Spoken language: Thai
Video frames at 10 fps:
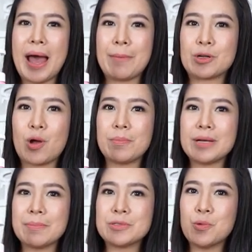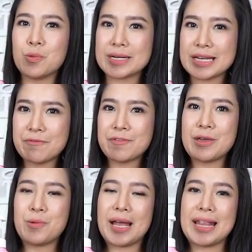มาพร้อมกับถุงรี
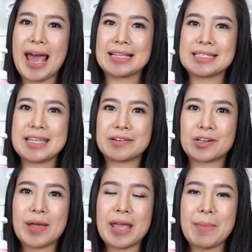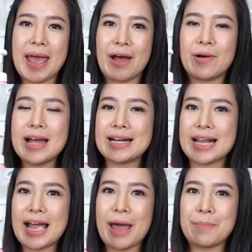ฟิลขนาดสี่ร้อยมิลลิลิตร
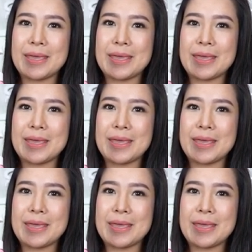ราคา